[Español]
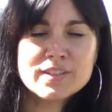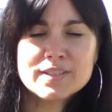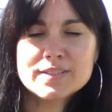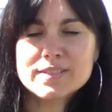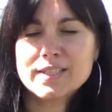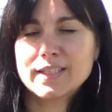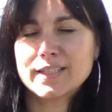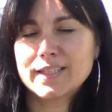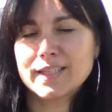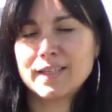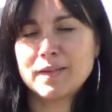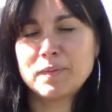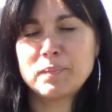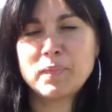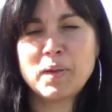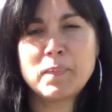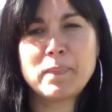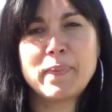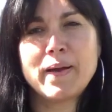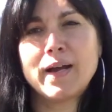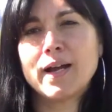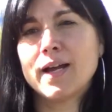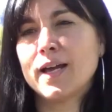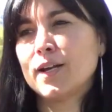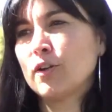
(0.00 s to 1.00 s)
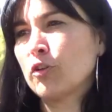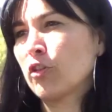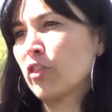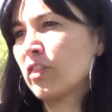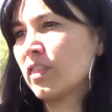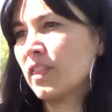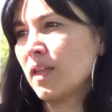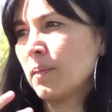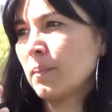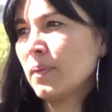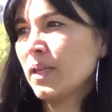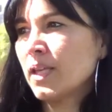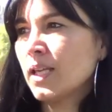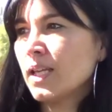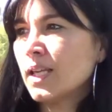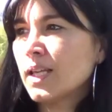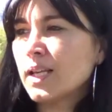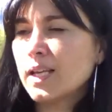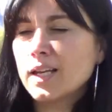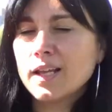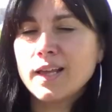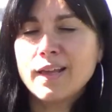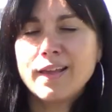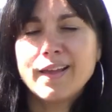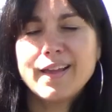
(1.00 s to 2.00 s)
Desde que me pagan
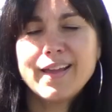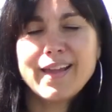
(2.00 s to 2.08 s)
11.000